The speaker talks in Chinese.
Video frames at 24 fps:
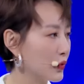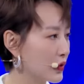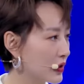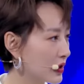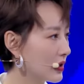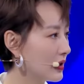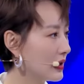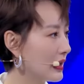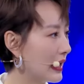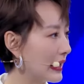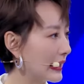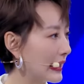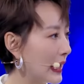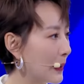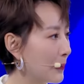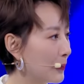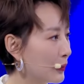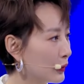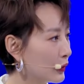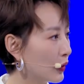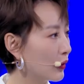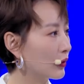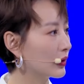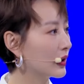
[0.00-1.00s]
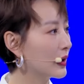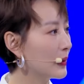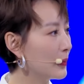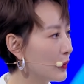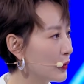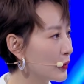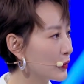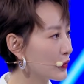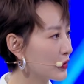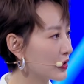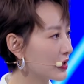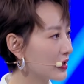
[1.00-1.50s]
筝啊，它不同的
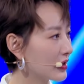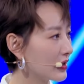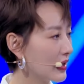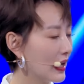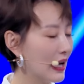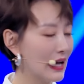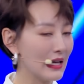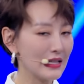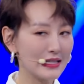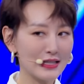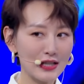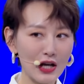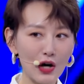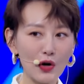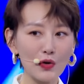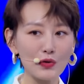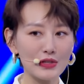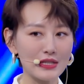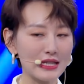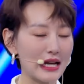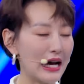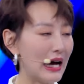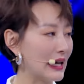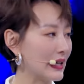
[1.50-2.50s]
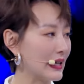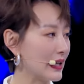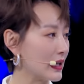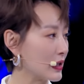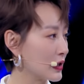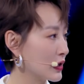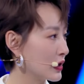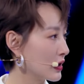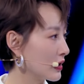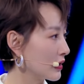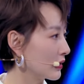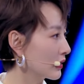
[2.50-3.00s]
木质造价也
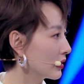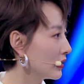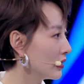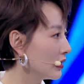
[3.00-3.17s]
是